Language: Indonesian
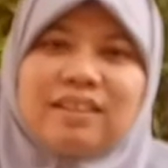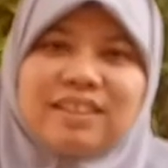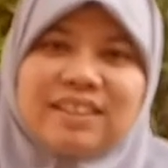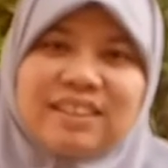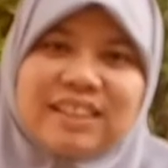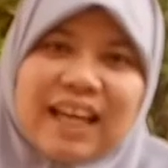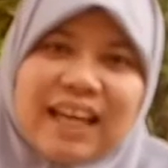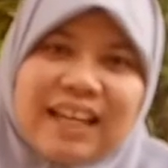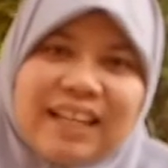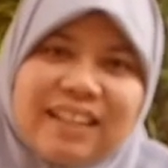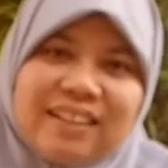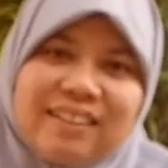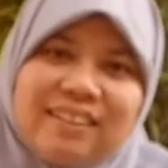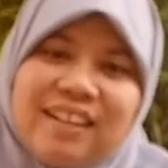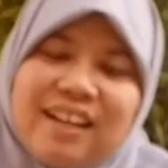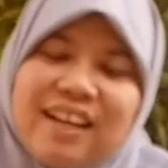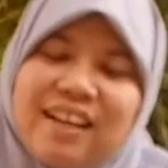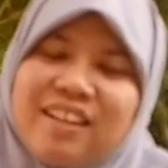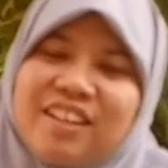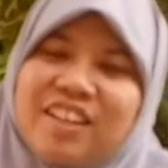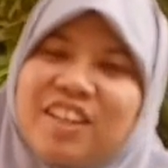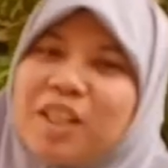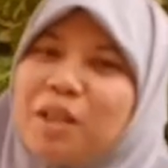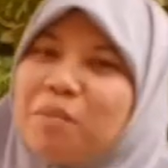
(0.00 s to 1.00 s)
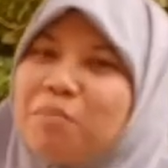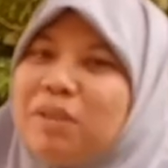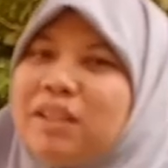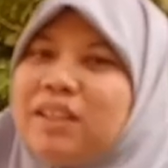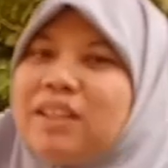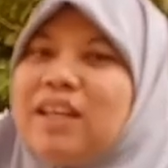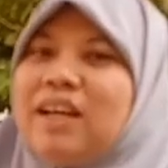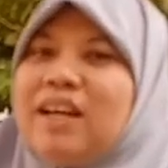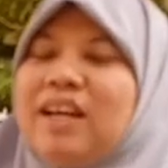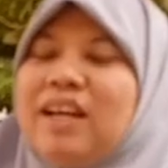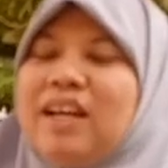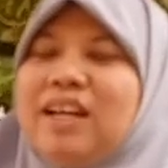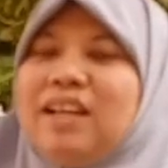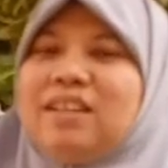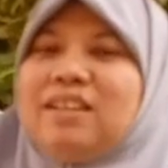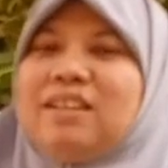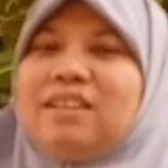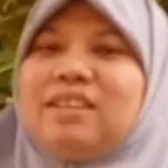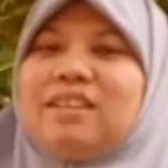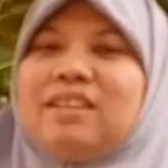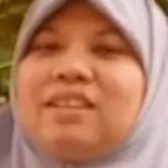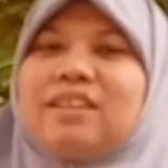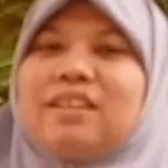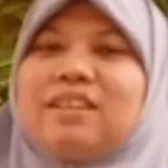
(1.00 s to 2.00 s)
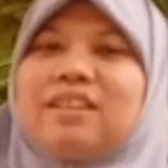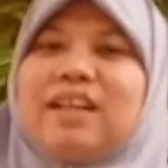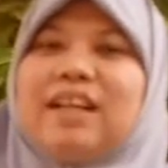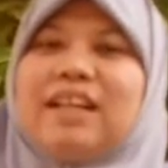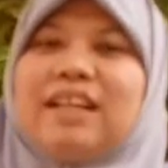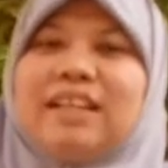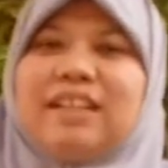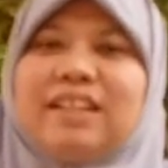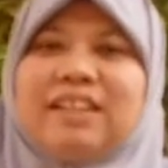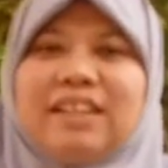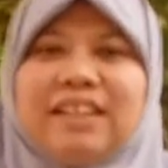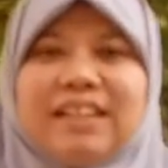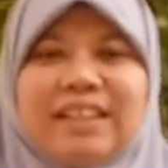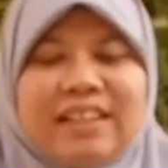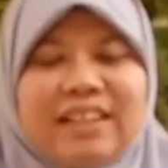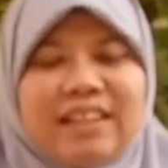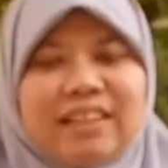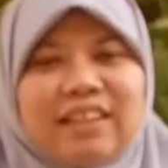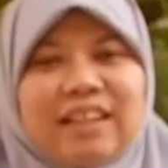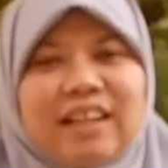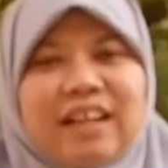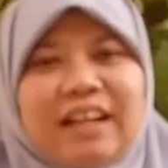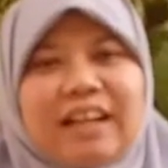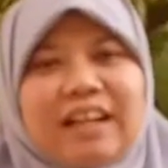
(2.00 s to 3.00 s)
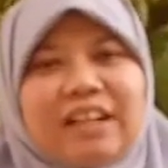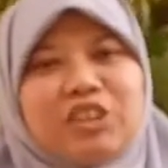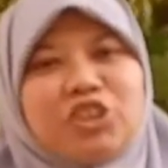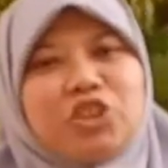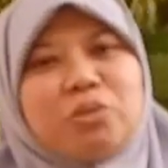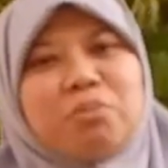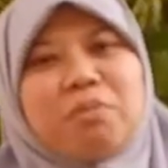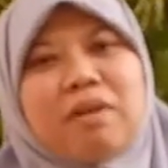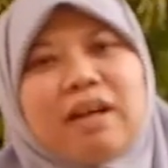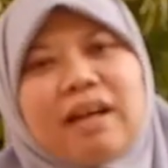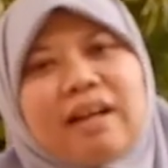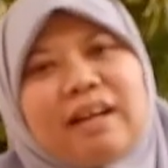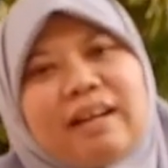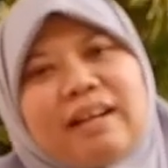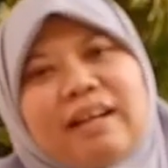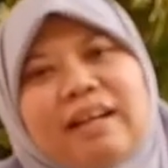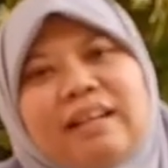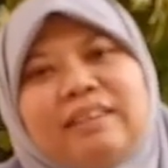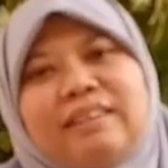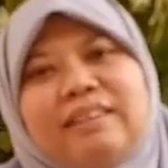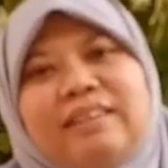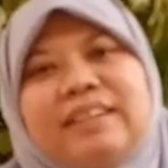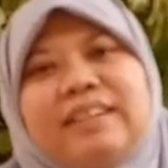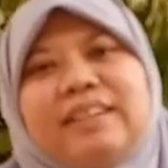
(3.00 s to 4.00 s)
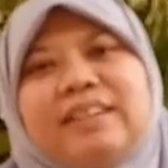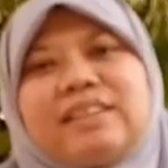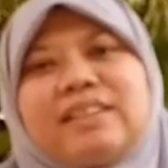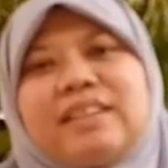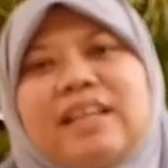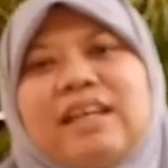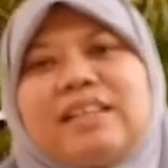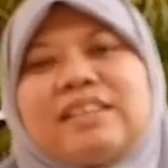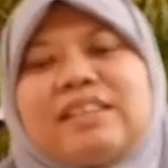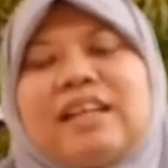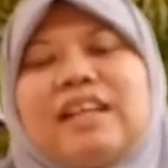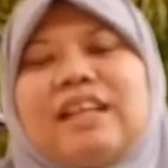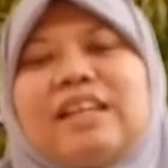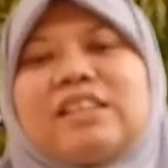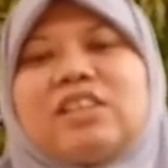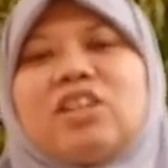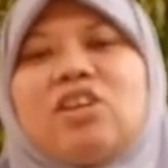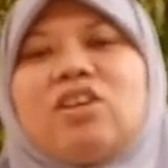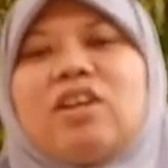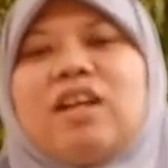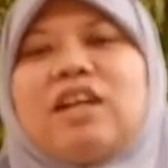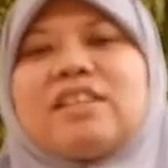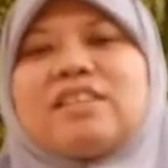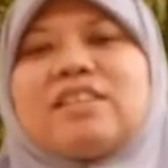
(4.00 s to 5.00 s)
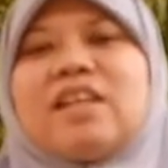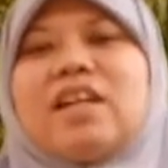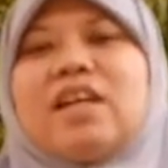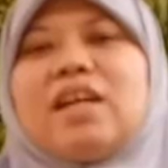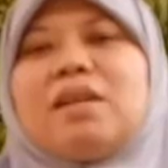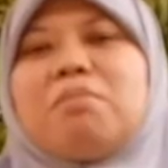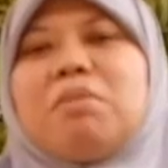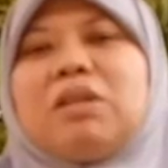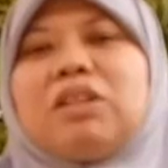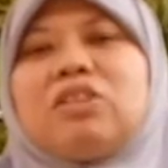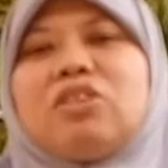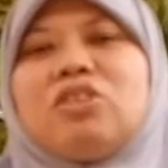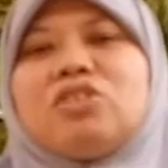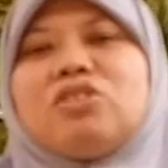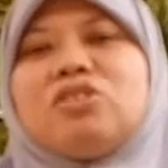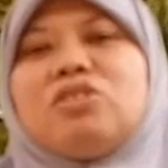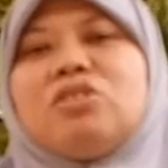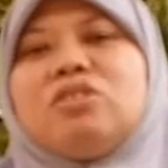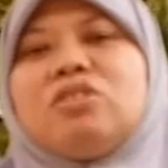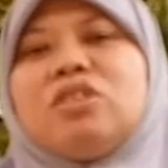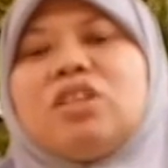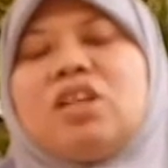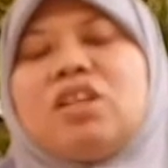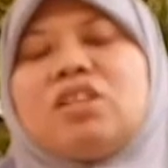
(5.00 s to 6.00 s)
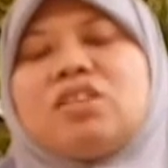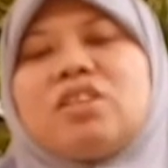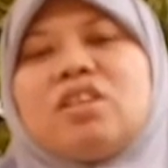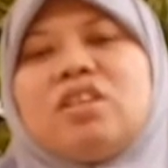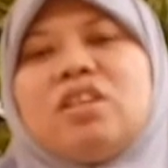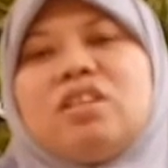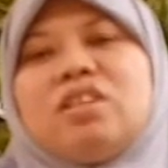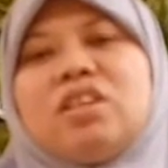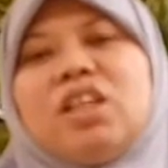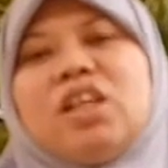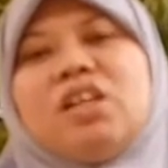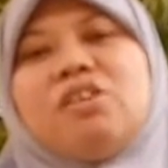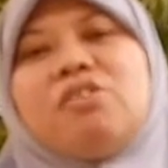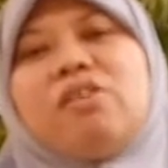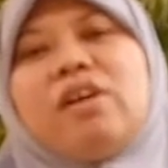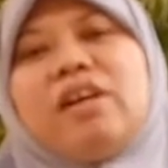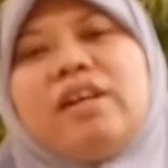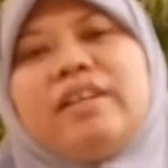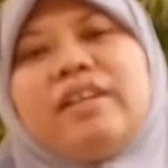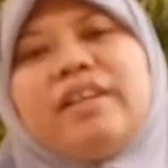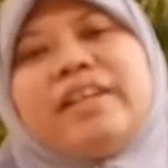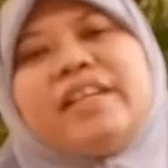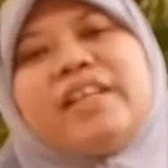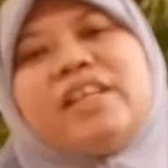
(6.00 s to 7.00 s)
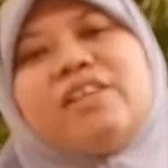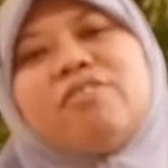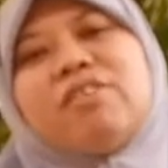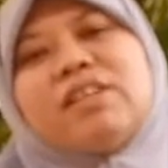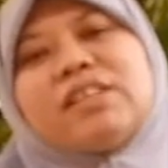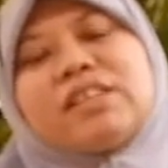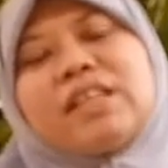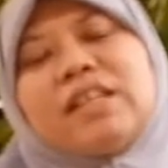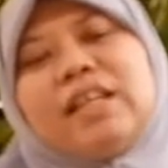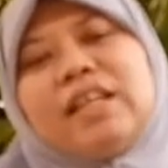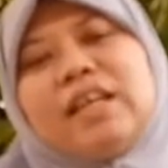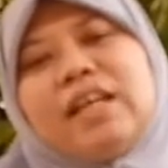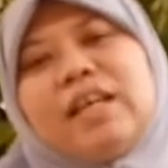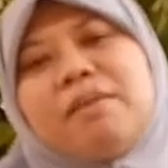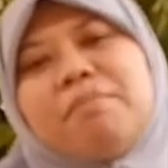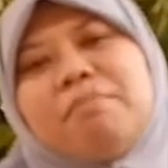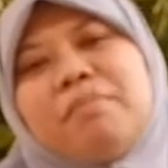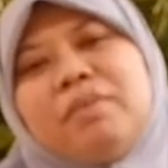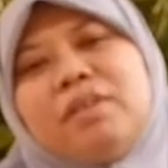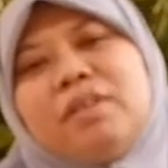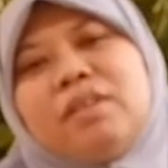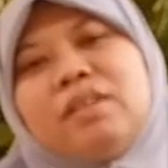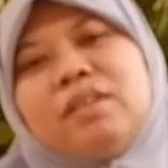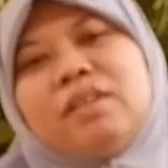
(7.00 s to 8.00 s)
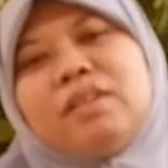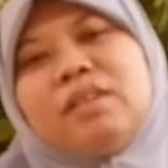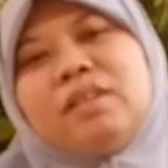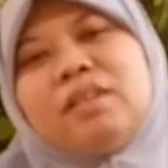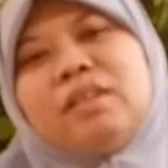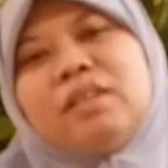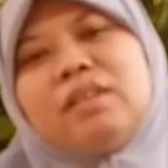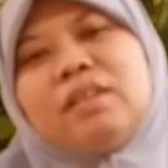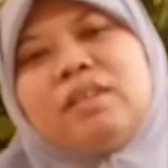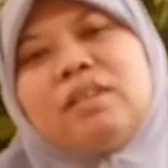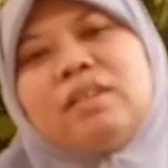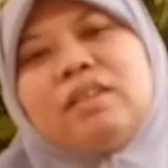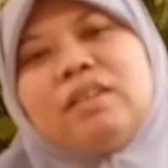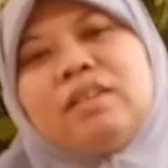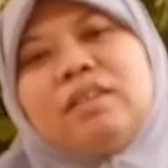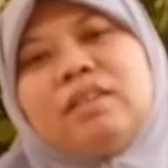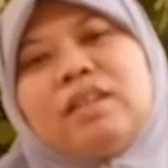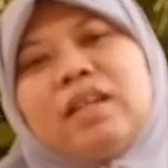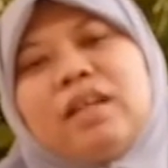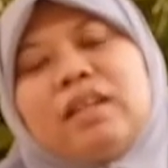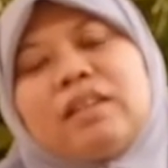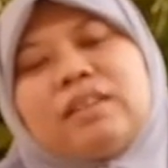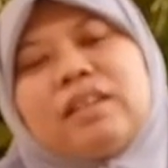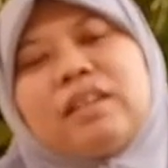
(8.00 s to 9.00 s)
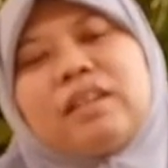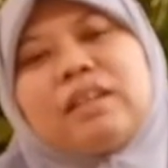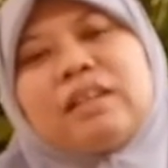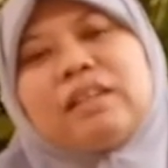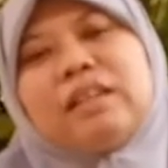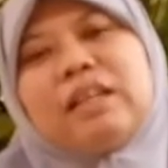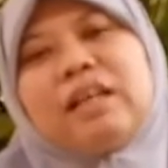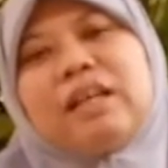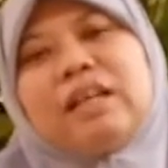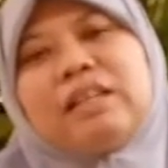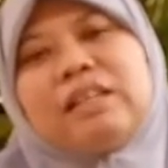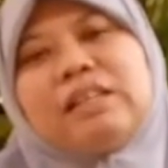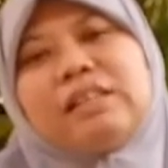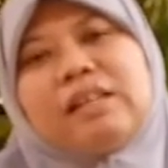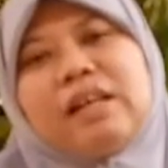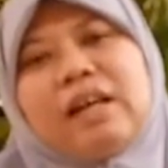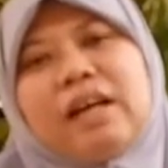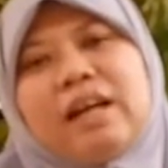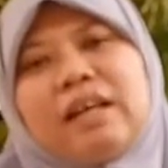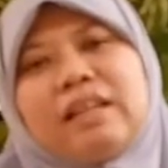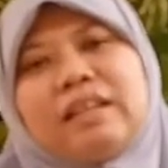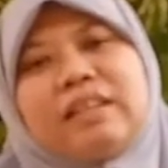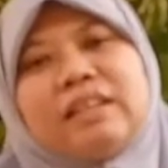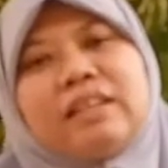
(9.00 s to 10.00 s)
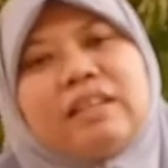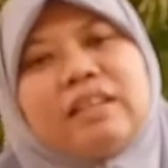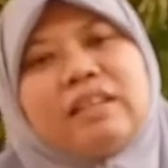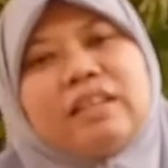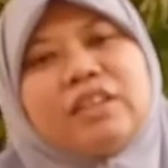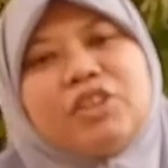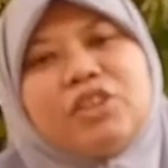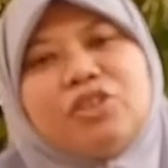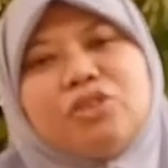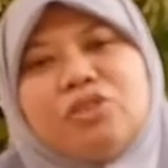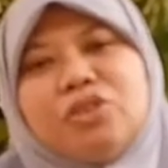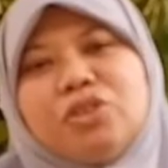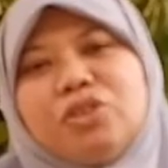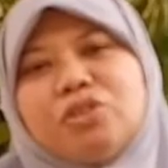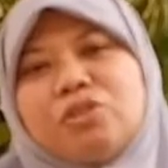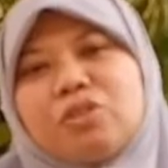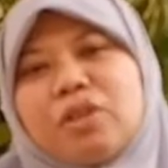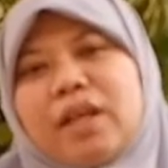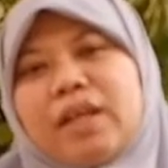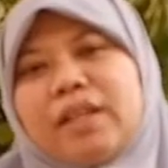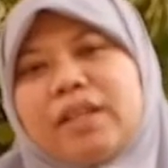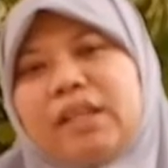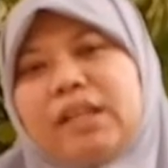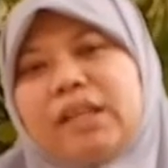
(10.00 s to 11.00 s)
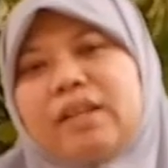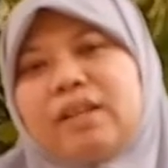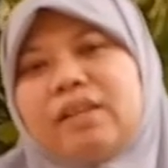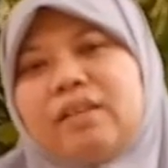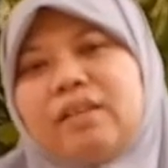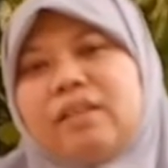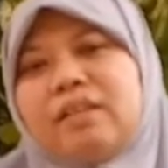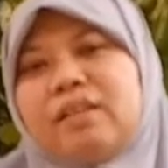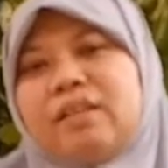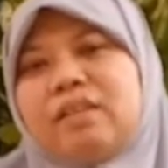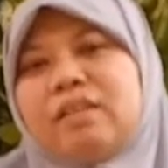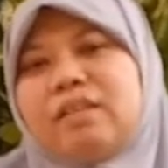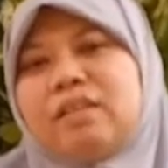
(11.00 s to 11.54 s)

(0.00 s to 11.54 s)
Zaid dan Sabita, kali ini kita akan coba angkat kisah salah seorang sahabat Rasulullah sallallahu alaihi wasallam yang terkenal dengan kejujurannya.